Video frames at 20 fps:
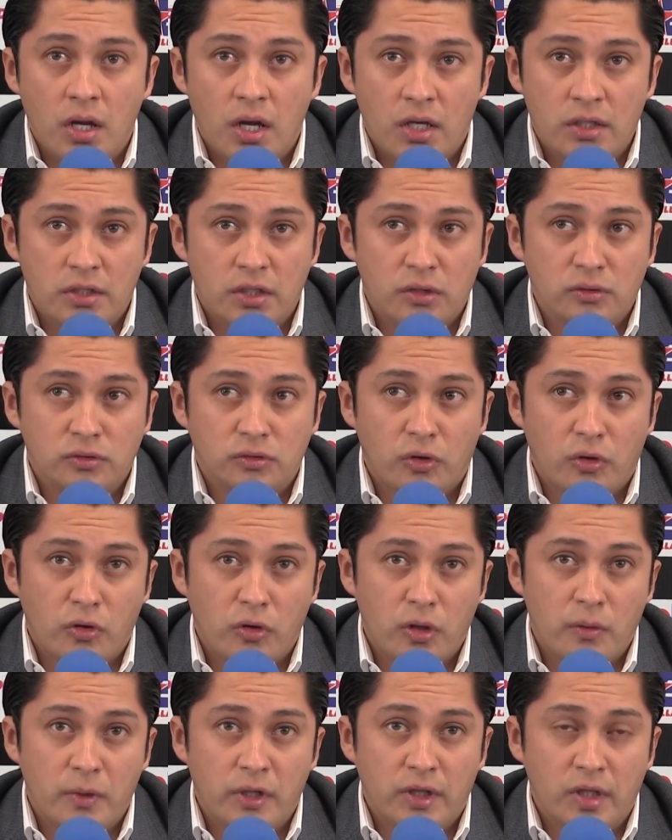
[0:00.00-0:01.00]
hacer un
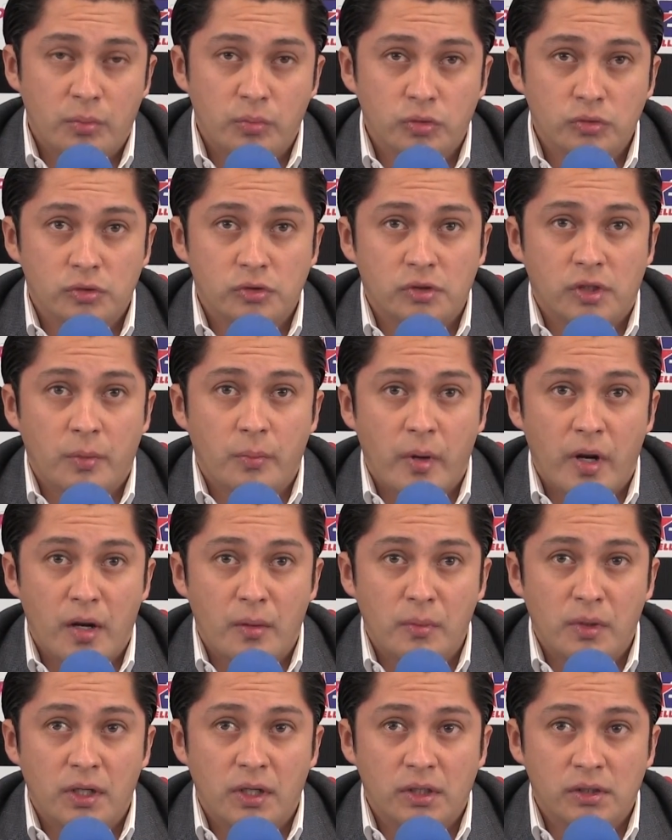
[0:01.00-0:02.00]
torneo de 20 puntos que
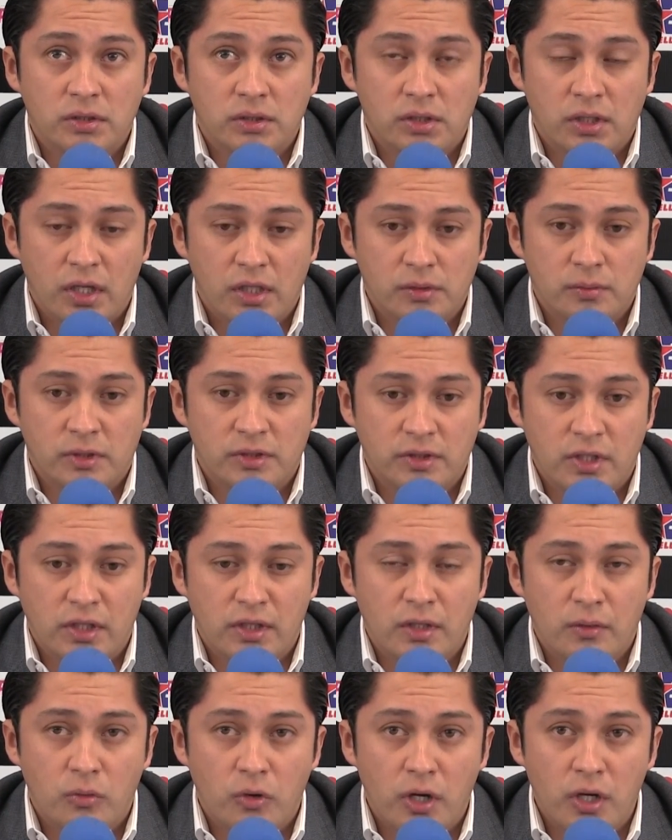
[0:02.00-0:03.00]
para mí es, es
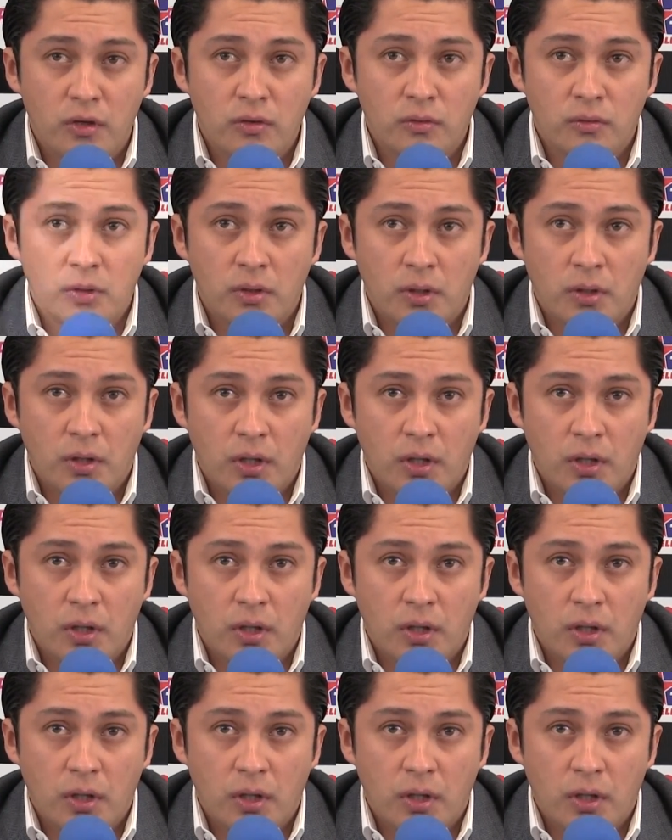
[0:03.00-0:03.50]
bastante bueno.